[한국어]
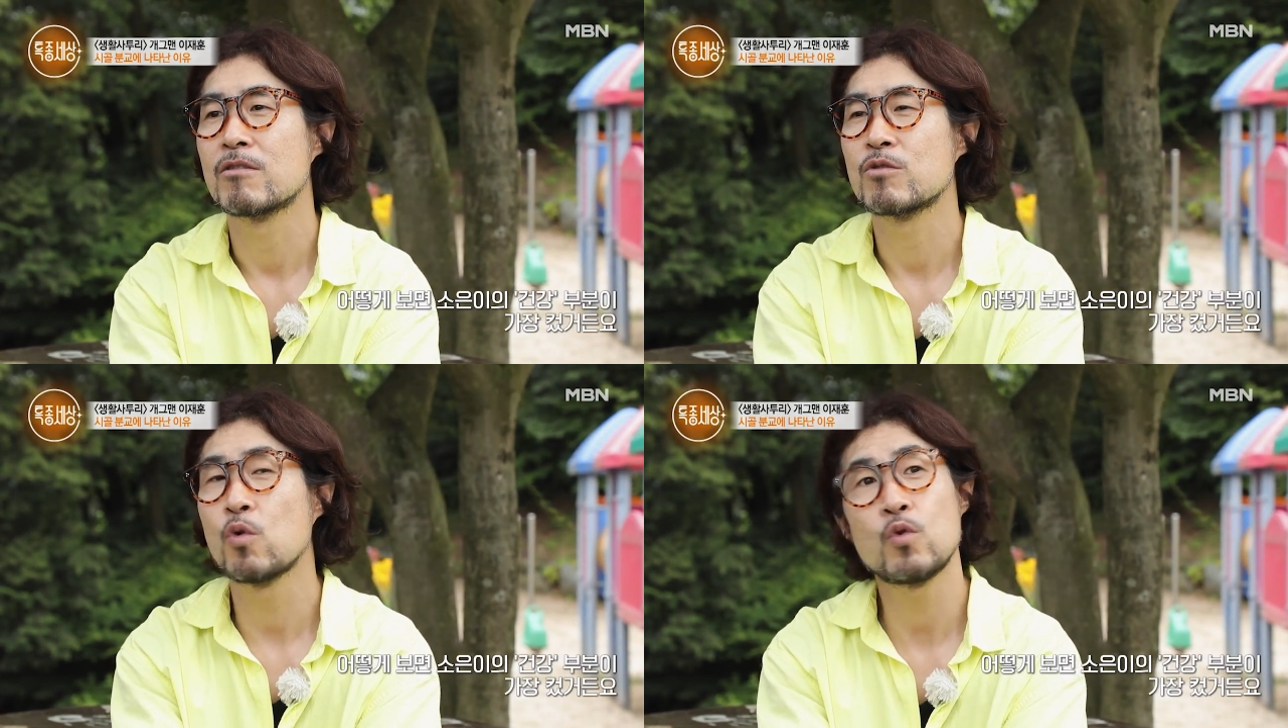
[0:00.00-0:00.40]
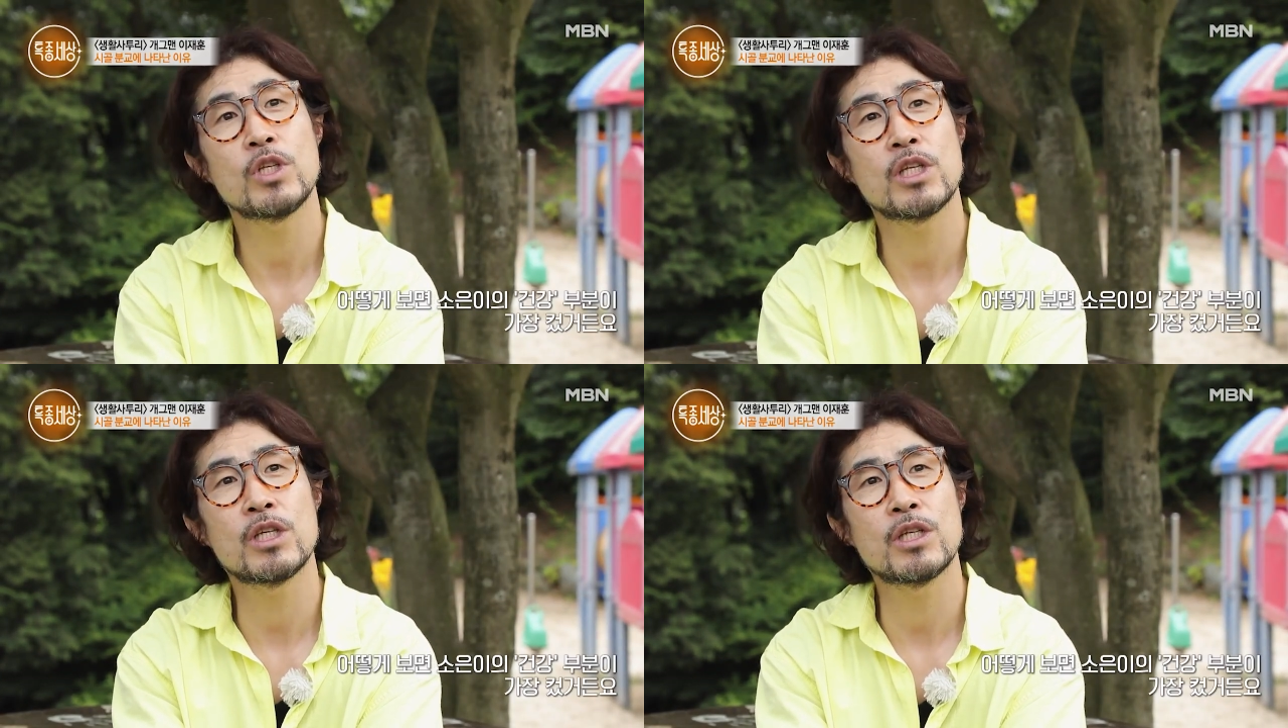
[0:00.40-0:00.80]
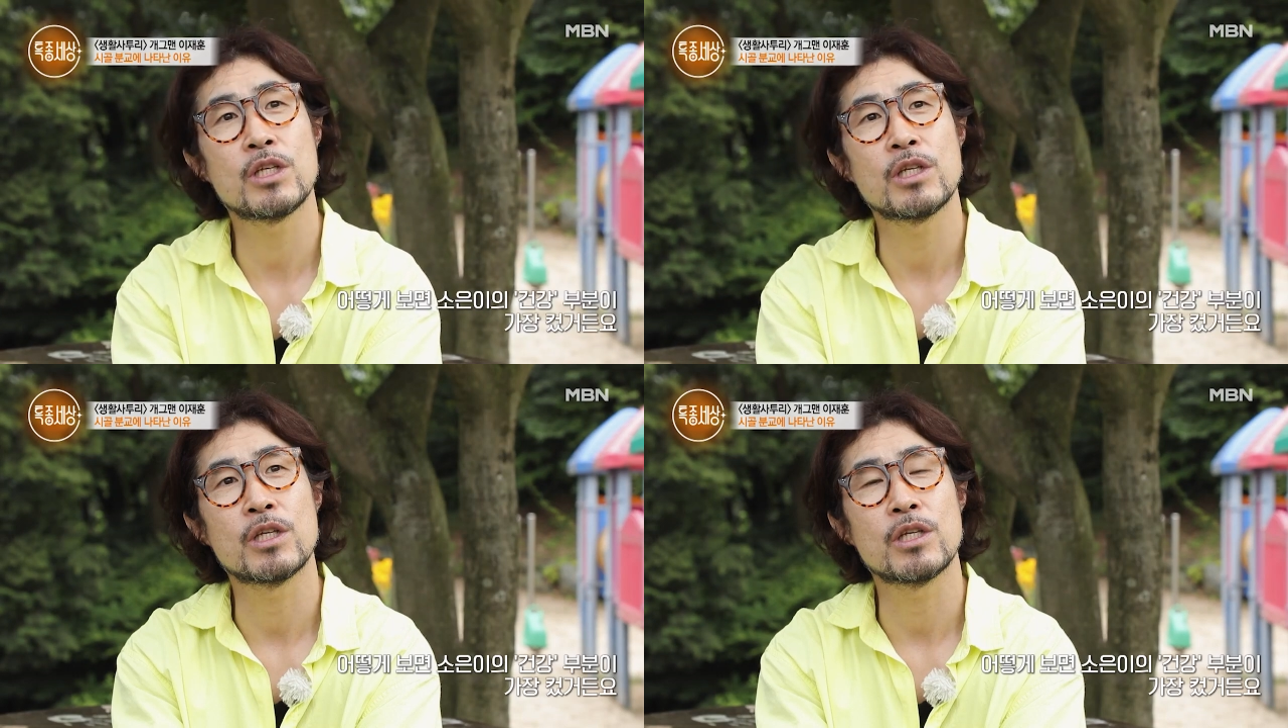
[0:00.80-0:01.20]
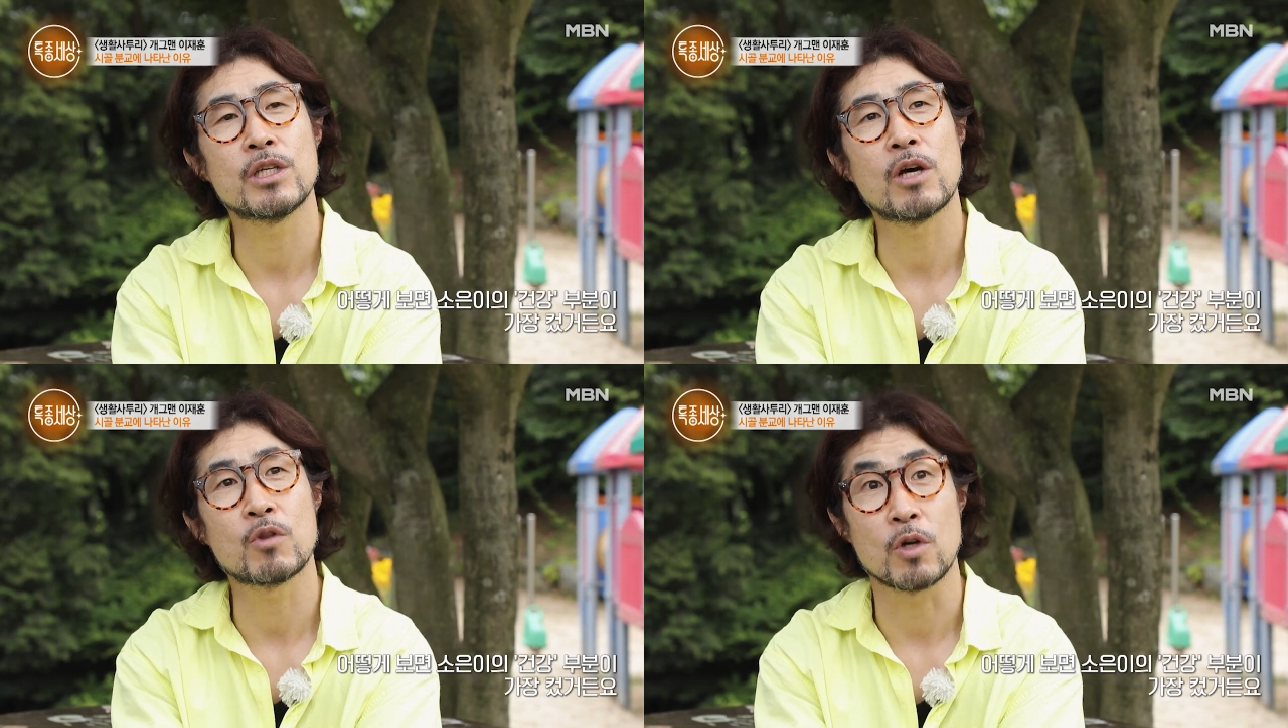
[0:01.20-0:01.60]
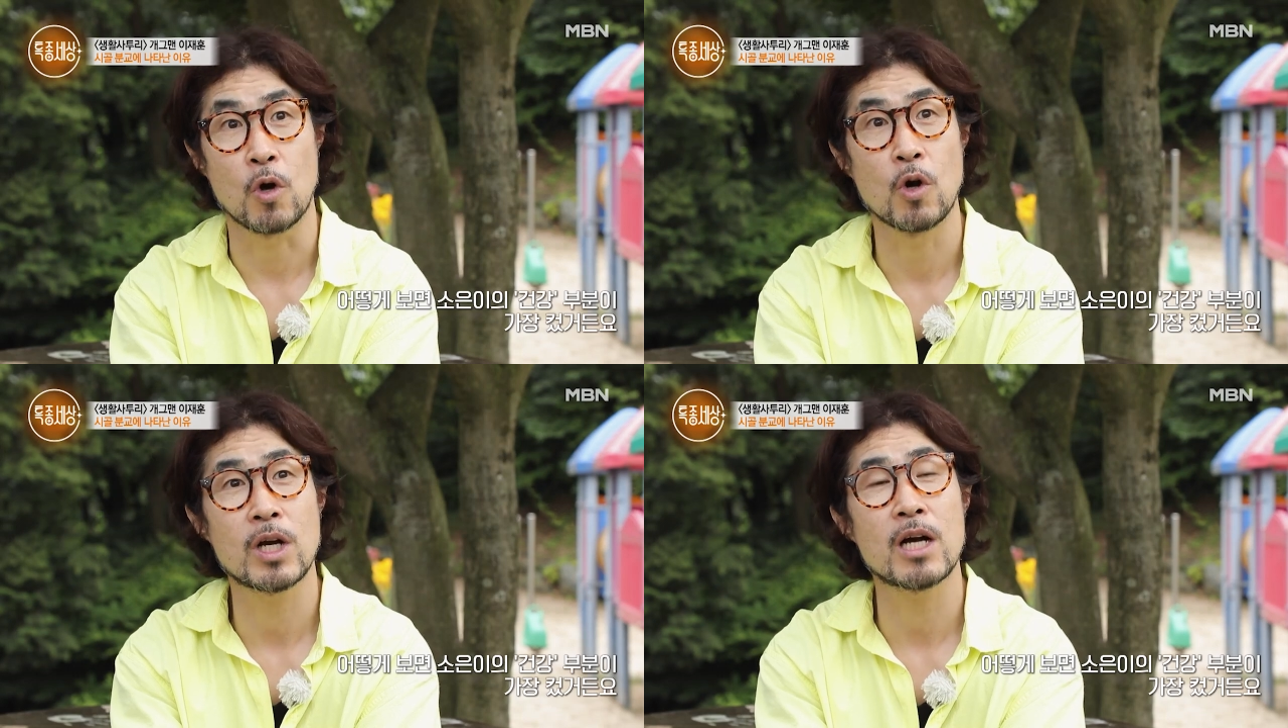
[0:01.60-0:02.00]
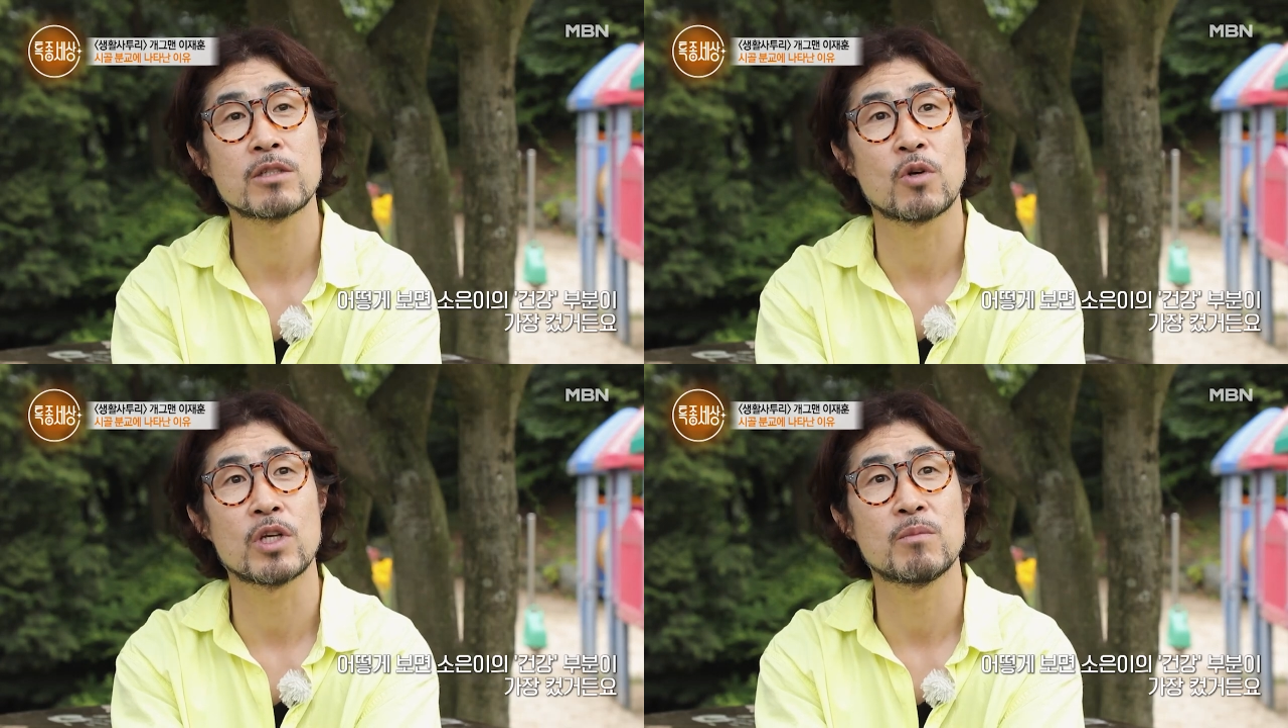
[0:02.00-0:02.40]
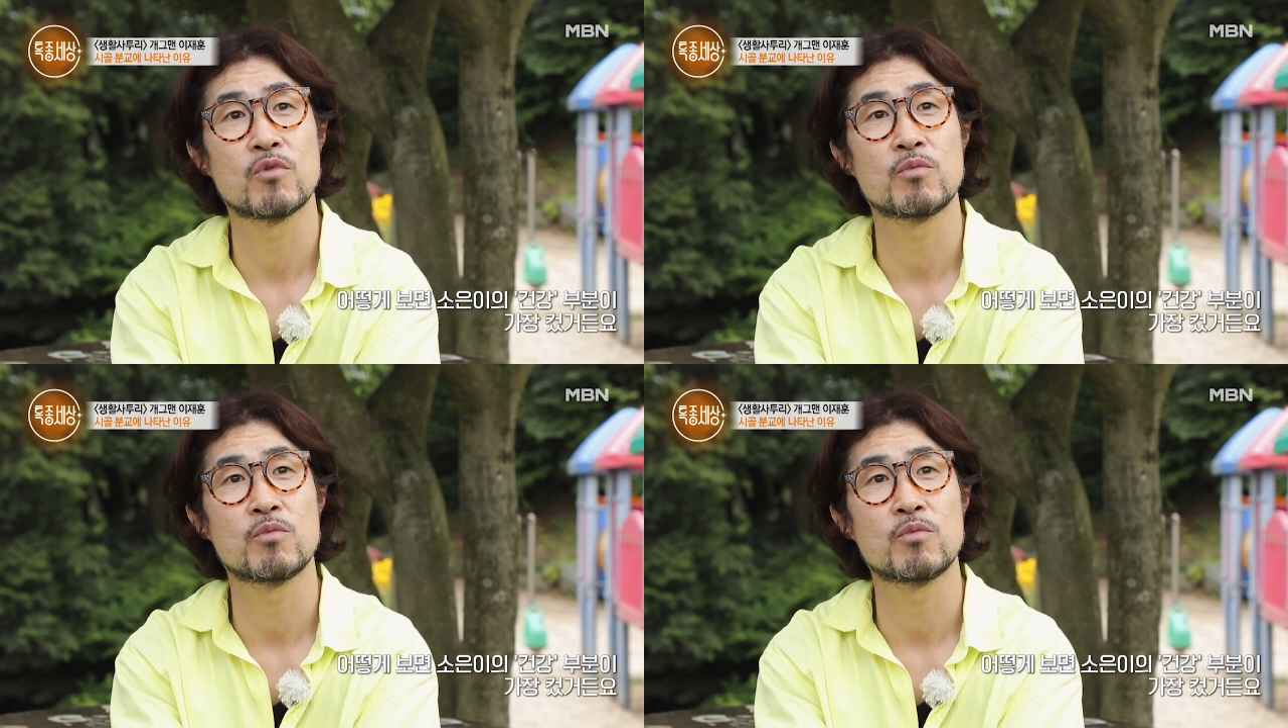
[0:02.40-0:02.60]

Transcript: 소은이의 어떤 건강적인